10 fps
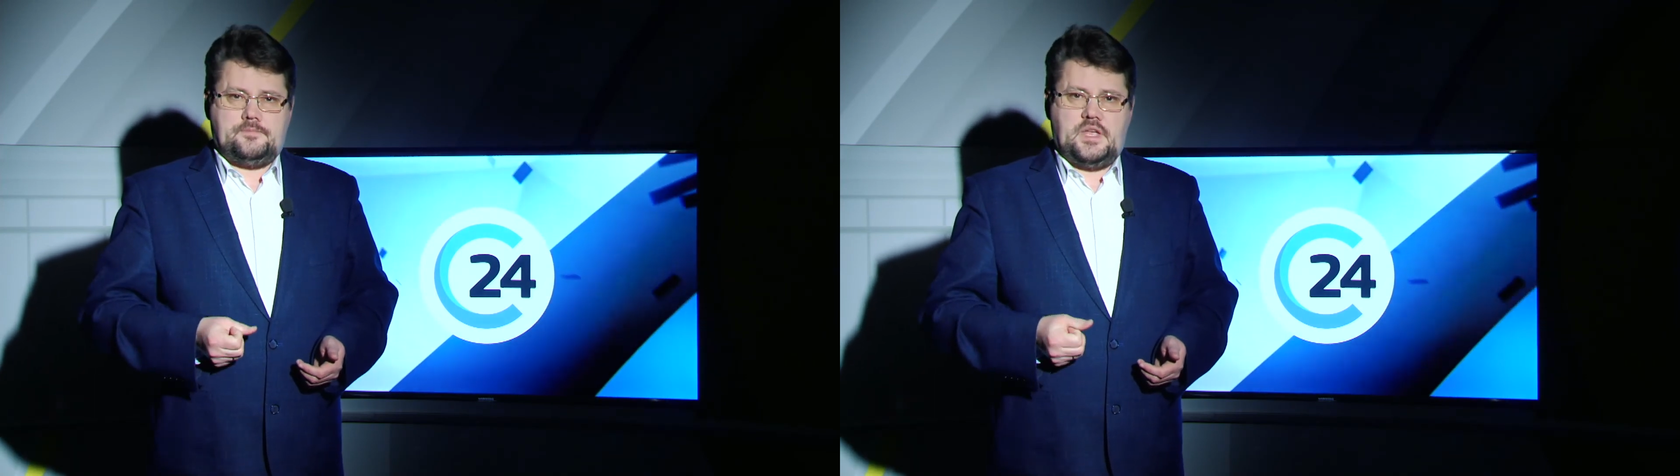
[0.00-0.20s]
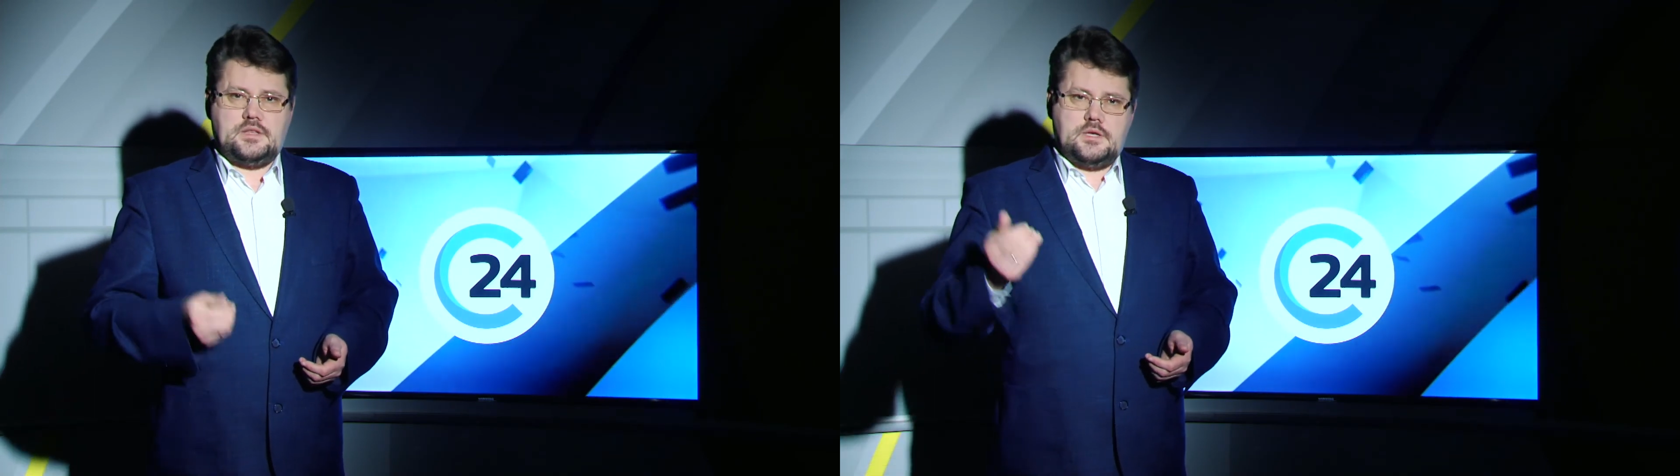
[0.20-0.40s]

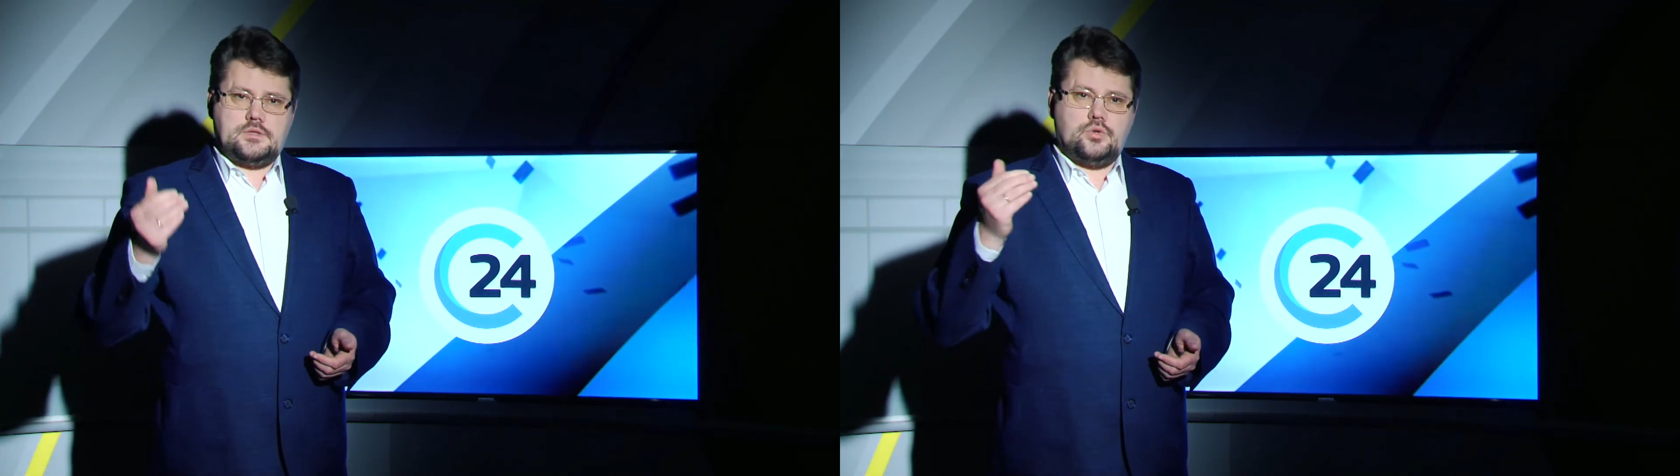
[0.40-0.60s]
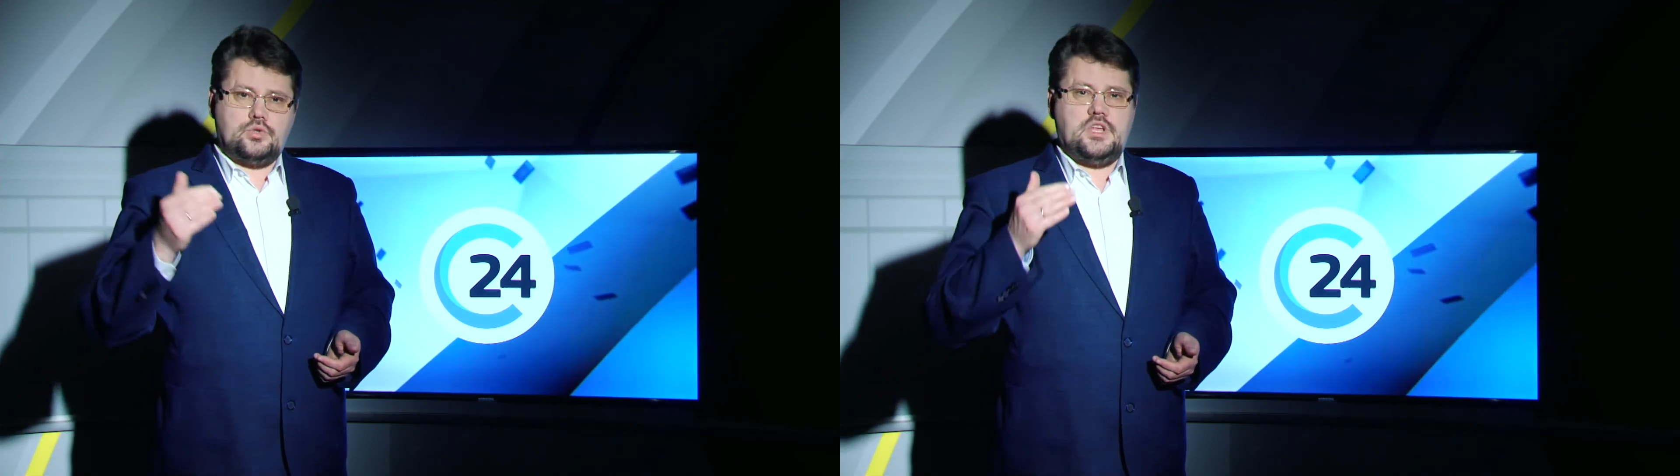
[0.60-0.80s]
Это
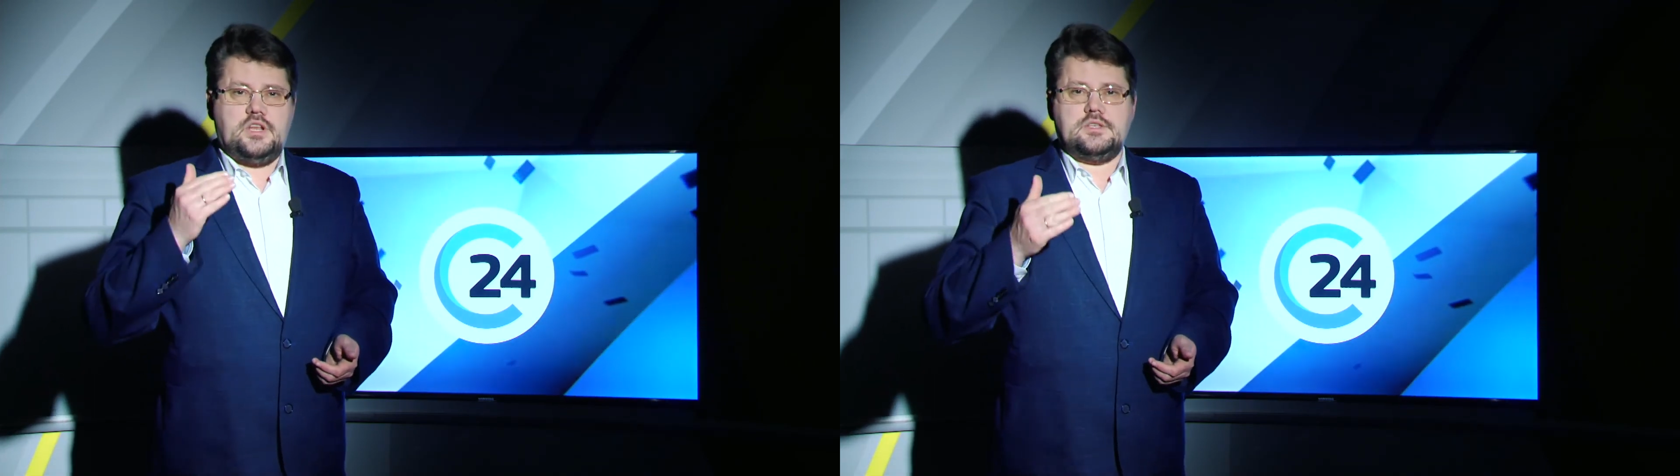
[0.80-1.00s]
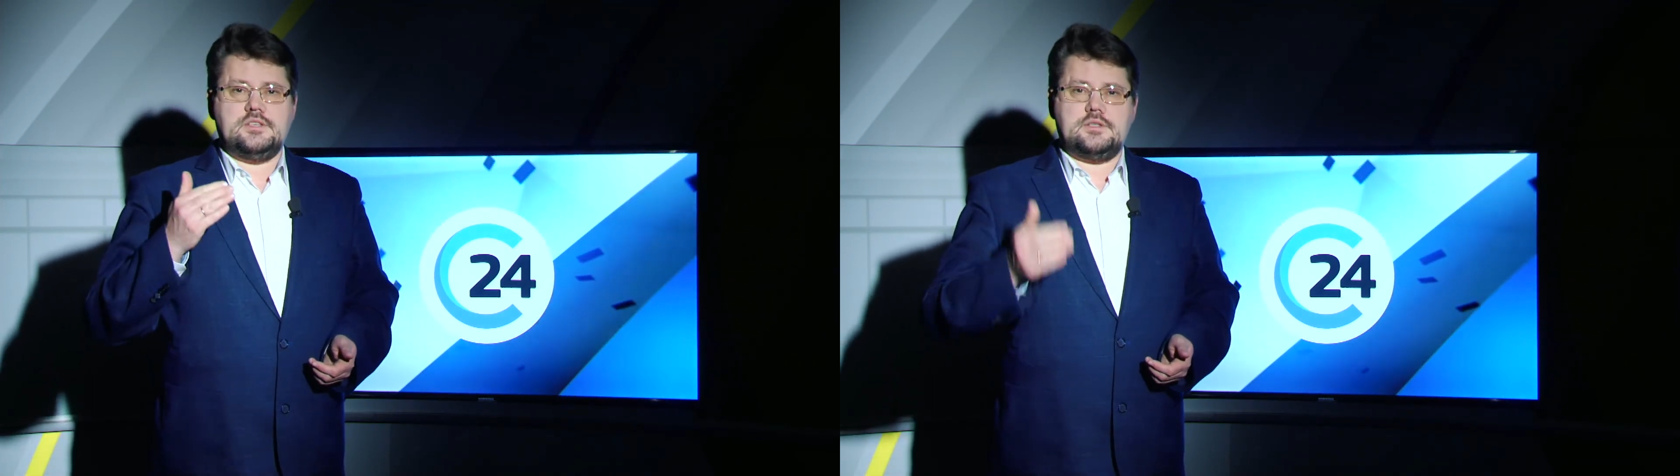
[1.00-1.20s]
тот
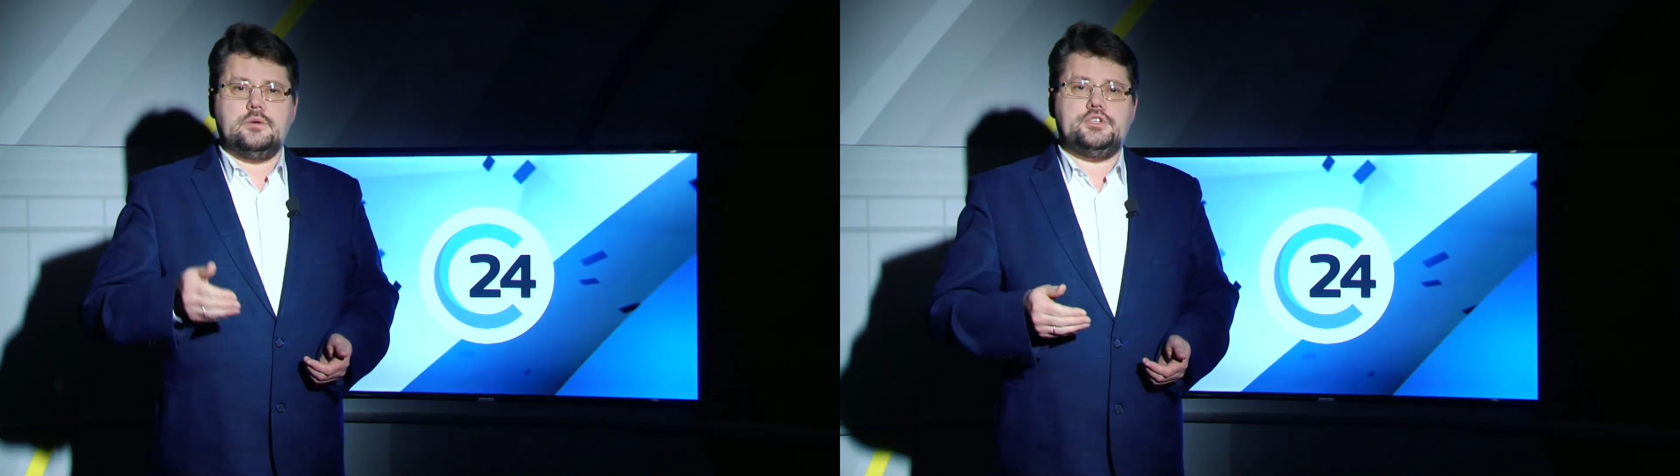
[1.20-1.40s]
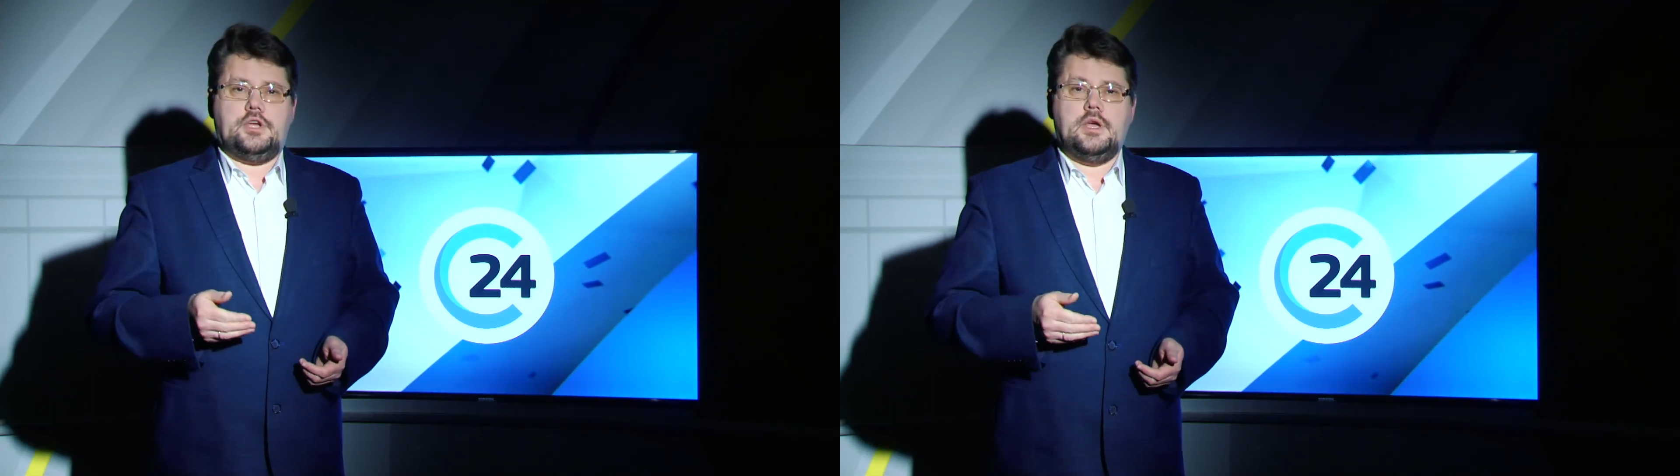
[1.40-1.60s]
редкий
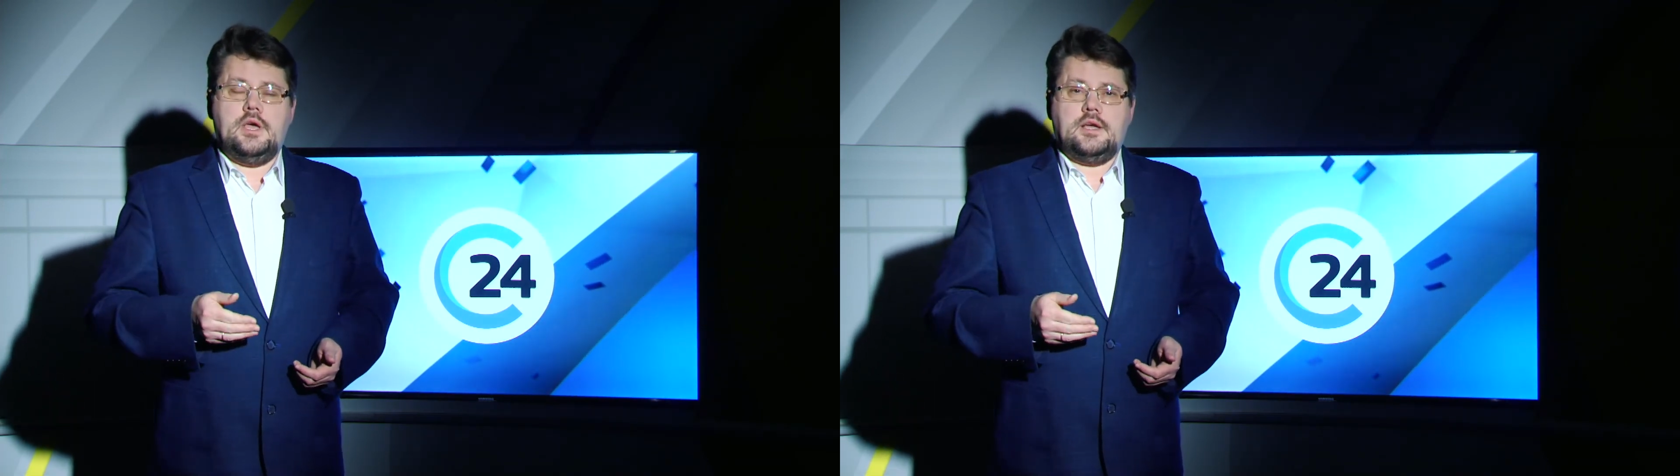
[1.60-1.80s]
случай,